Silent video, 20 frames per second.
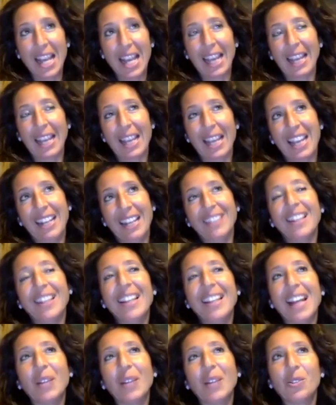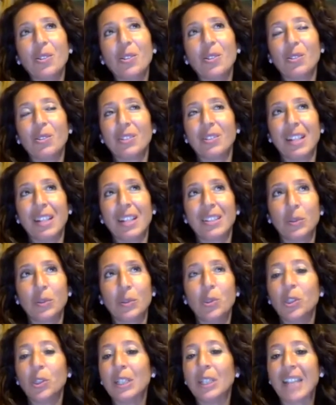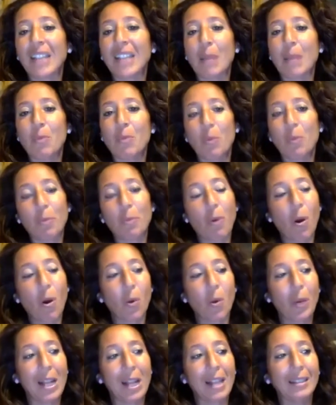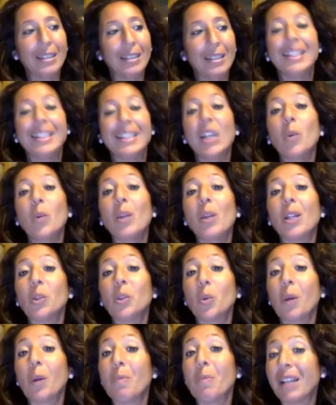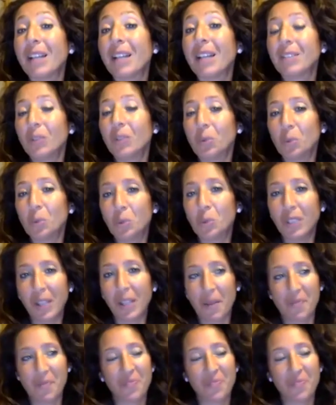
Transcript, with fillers: e in italiano la traduzione sarebbe un po' quella di segui la tua beatitudine.